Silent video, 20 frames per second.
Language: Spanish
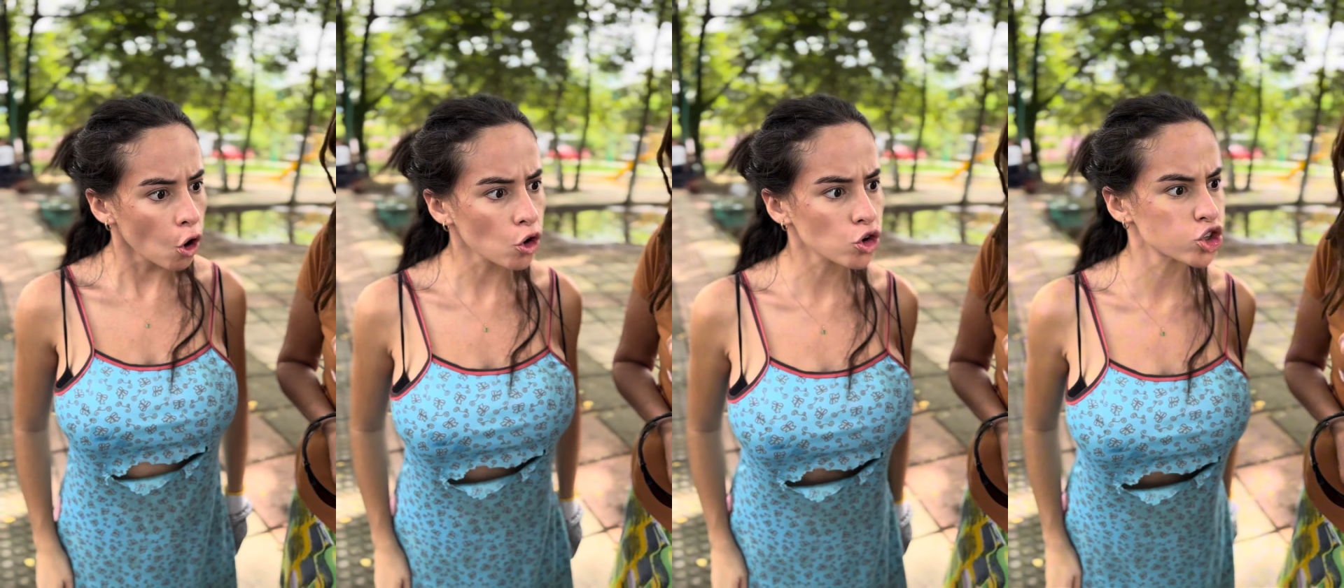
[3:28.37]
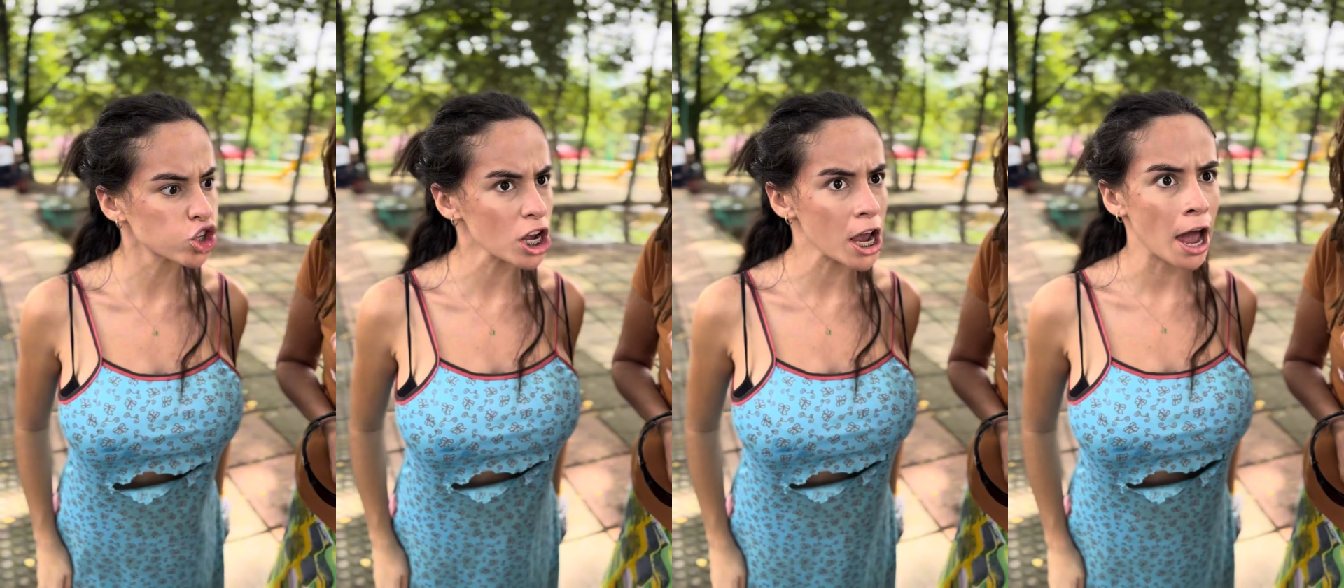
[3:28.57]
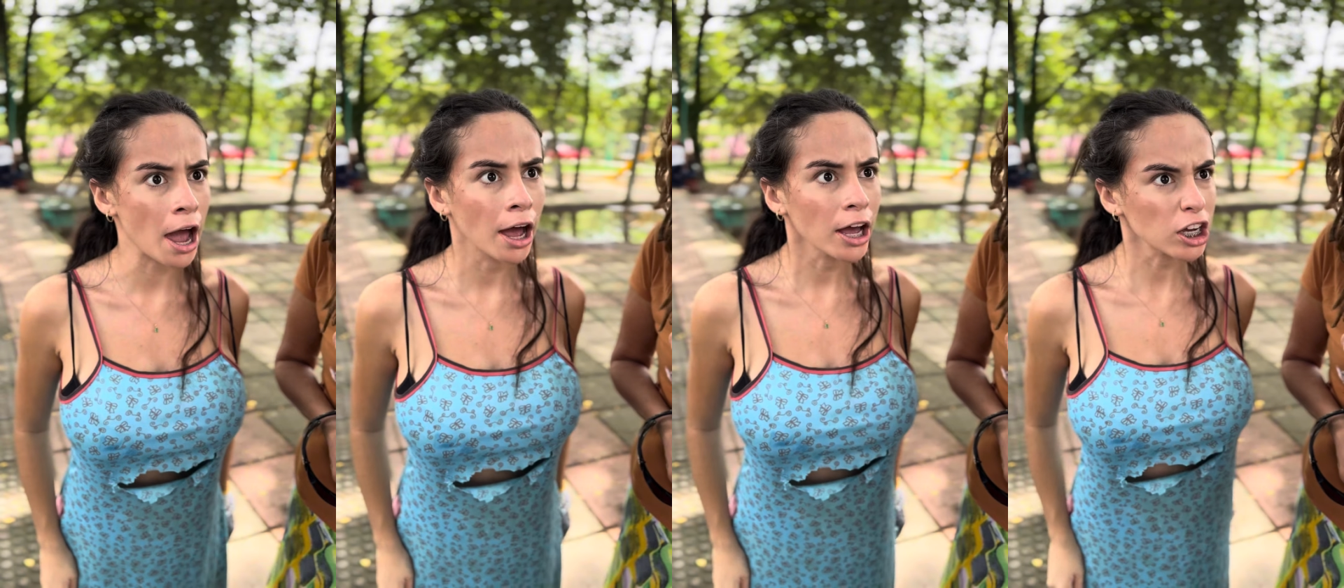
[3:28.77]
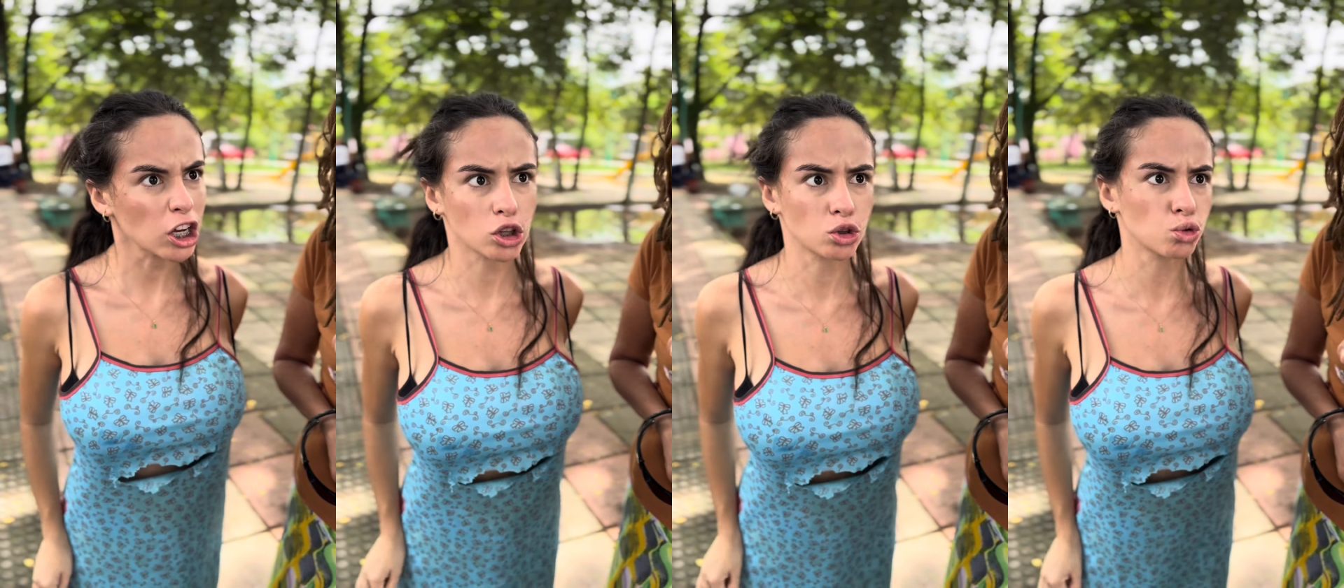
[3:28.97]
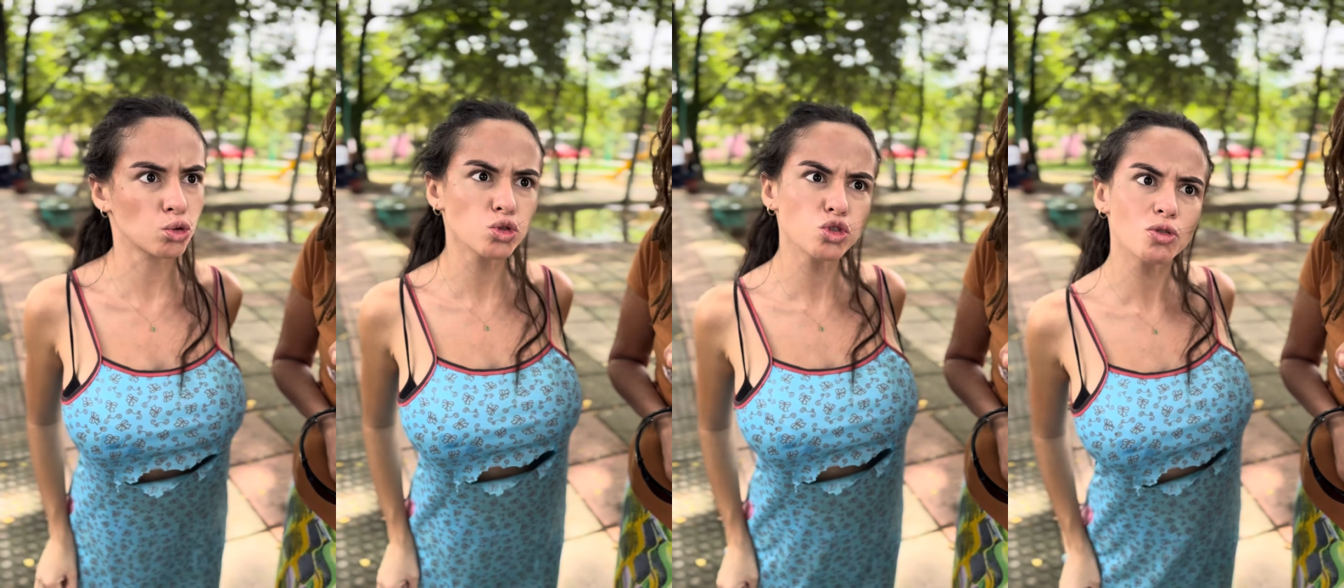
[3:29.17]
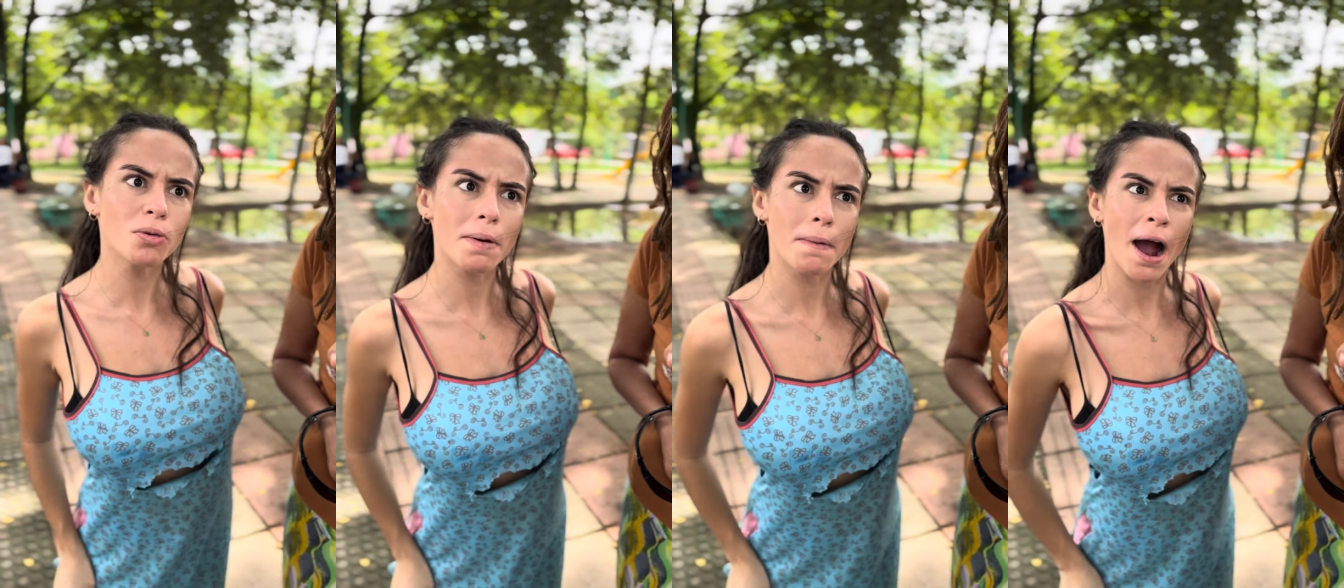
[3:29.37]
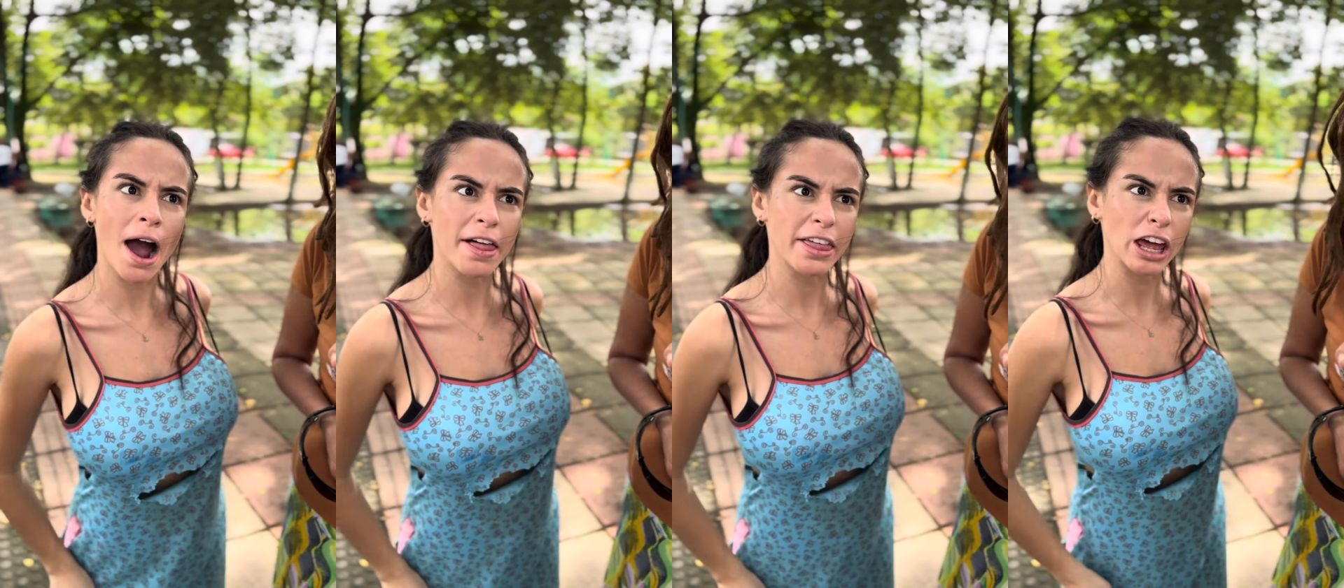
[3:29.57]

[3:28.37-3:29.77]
O sea, que tú me vas